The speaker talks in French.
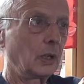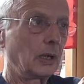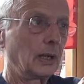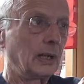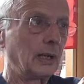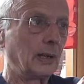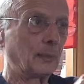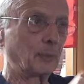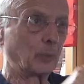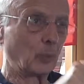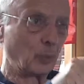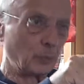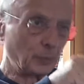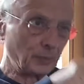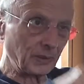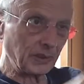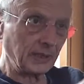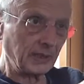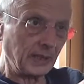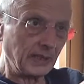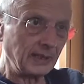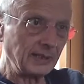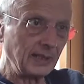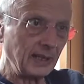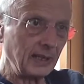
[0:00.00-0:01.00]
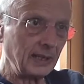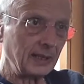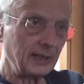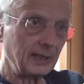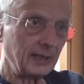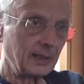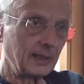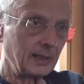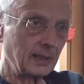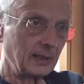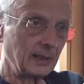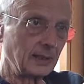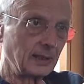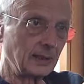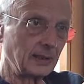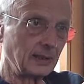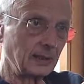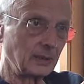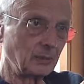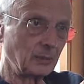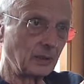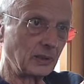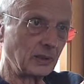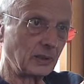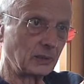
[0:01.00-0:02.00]
la propriété
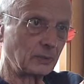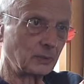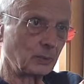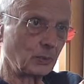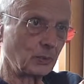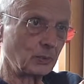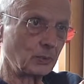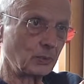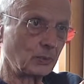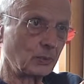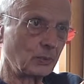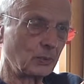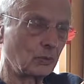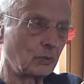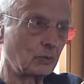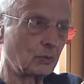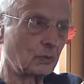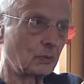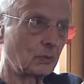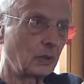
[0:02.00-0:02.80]
des moyens de production.